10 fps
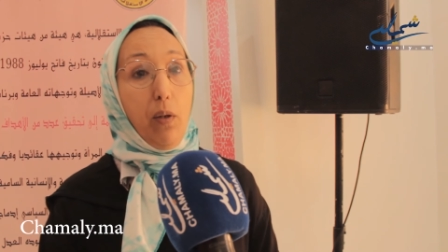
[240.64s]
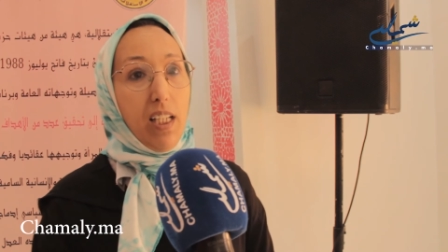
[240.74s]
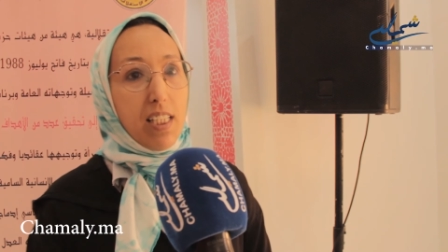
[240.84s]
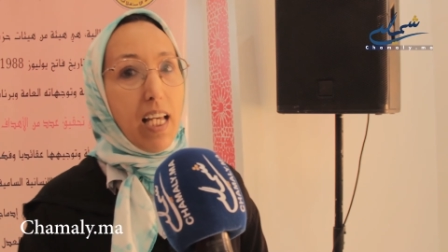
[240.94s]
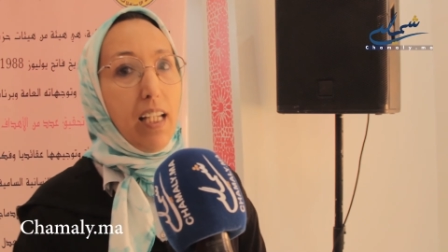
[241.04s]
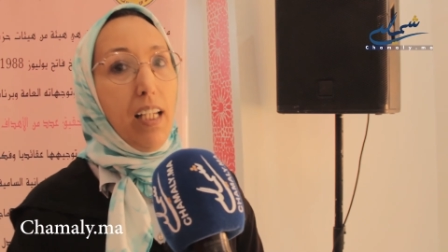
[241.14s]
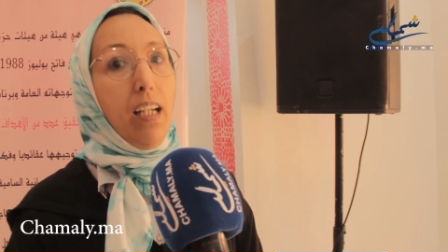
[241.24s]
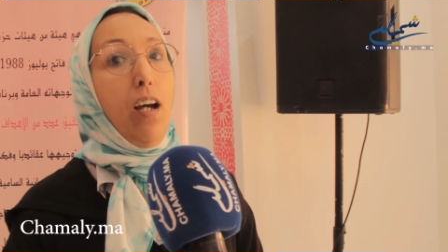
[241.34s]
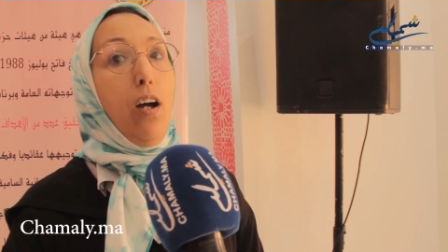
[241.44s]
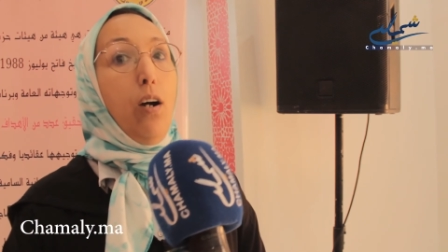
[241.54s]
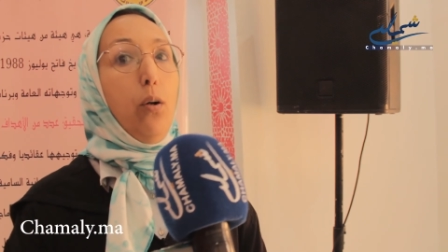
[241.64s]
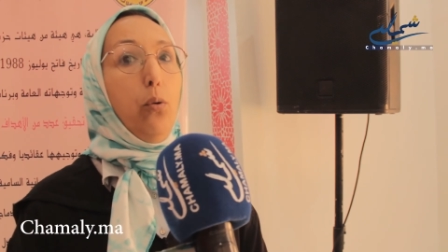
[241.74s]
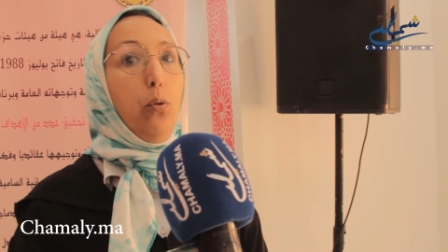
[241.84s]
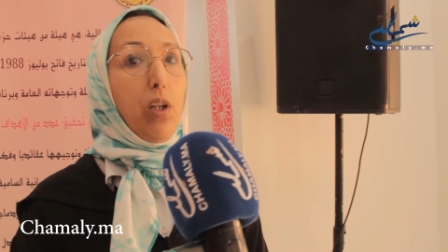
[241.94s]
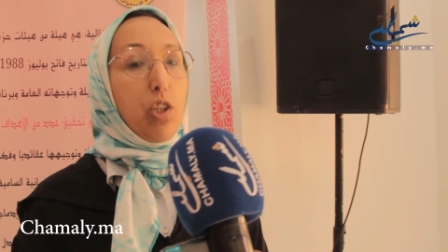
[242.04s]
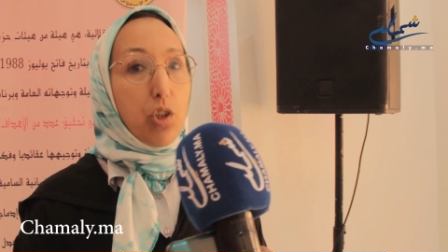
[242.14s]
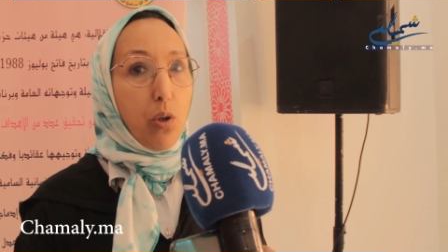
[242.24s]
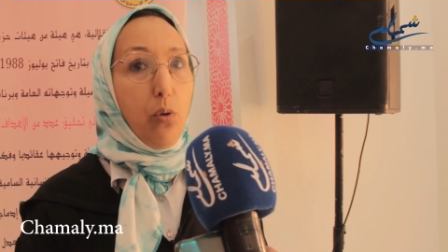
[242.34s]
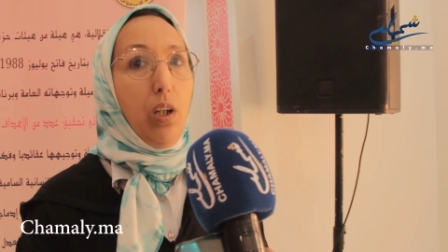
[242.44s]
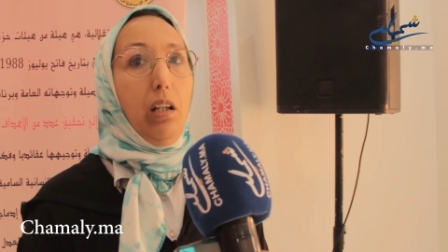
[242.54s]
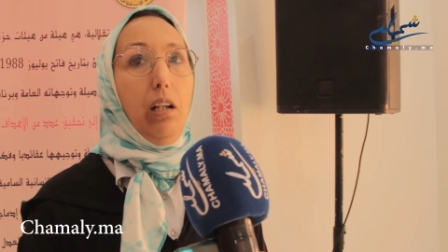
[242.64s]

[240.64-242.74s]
والانساني وكنشكروا